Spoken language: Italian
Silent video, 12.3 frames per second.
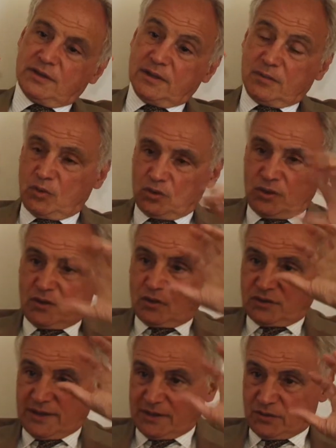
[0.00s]
nel mondo
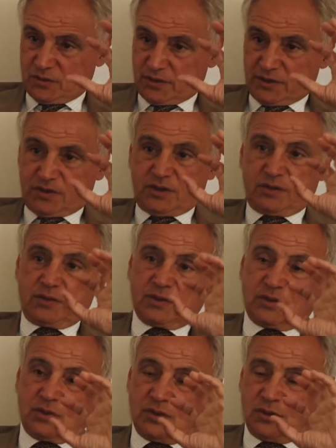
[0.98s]
anglosassone c'è
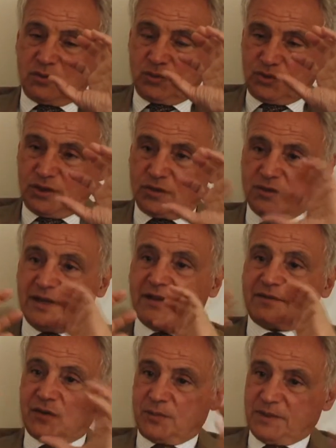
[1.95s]
questo concetto
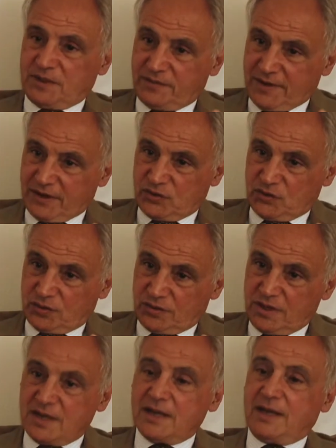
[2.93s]
dell'affirmative action,
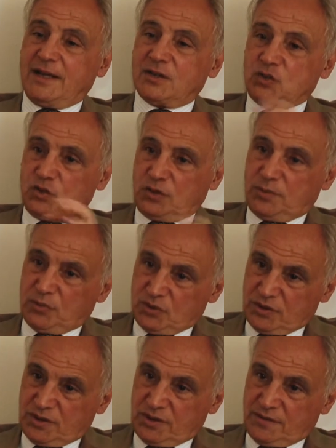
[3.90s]
le azioni
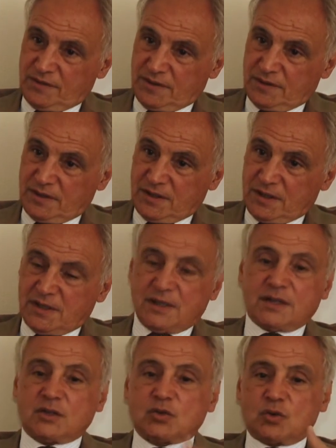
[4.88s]
positive,
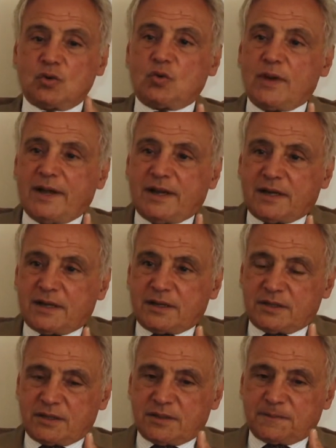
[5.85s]
che sono quelle
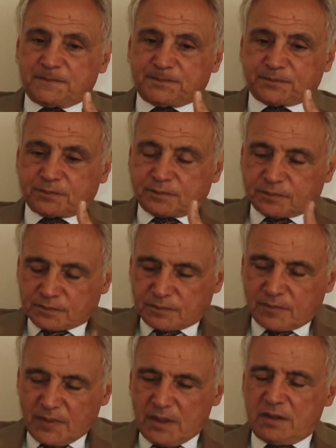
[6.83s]
che
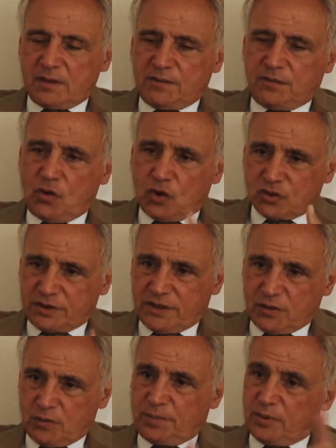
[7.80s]

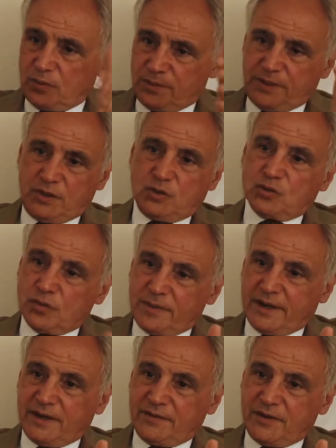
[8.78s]
forzano per un periodo
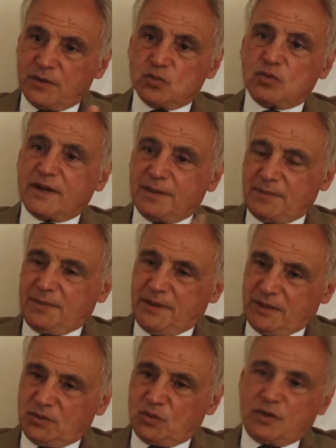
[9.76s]
breve un
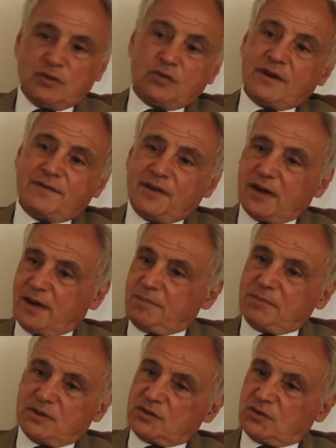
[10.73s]
cambiamento che non
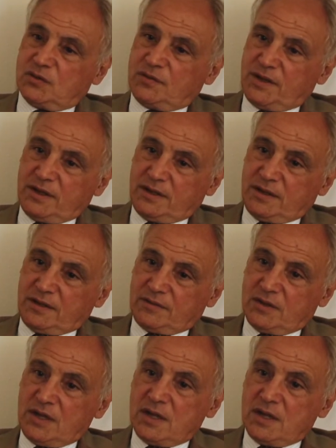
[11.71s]
avverrebbe se non viene.